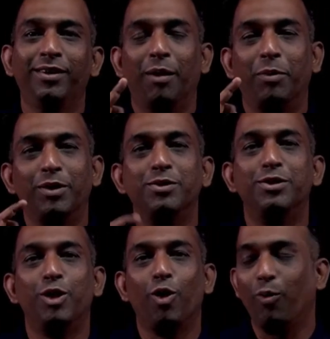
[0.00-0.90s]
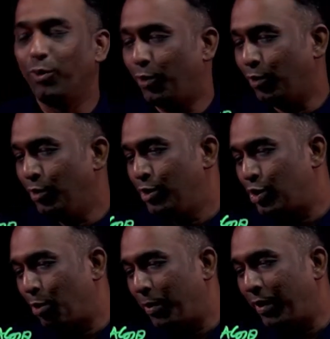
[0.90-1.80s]
நமக்கு ஜீரோன்னு வந்துடும் ஸோ
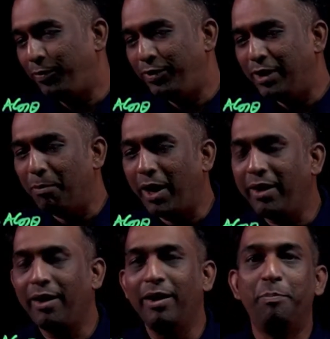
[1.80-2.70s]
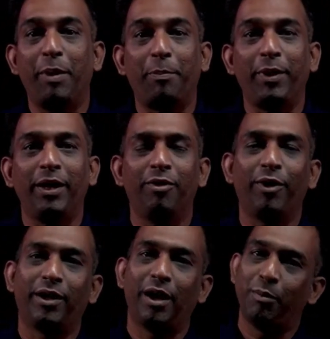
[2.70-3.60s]
அப்போ இந்த மாதிரி ரெண்டு பெர்பண்டிகுலர்
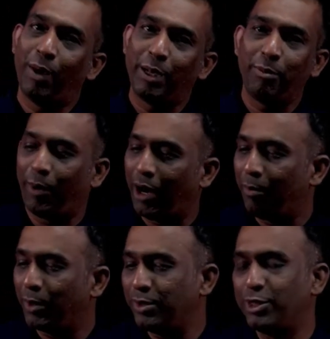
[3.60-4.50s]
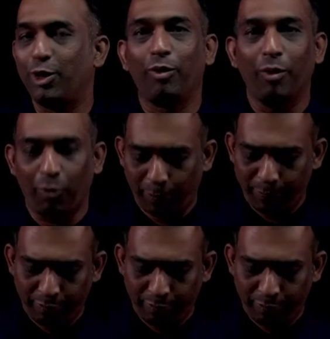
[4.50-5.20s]
வெக்டர் நம்ம மல்டிப்ளை பண்ணால் நமக்கு ஜீரோ தான் வரும்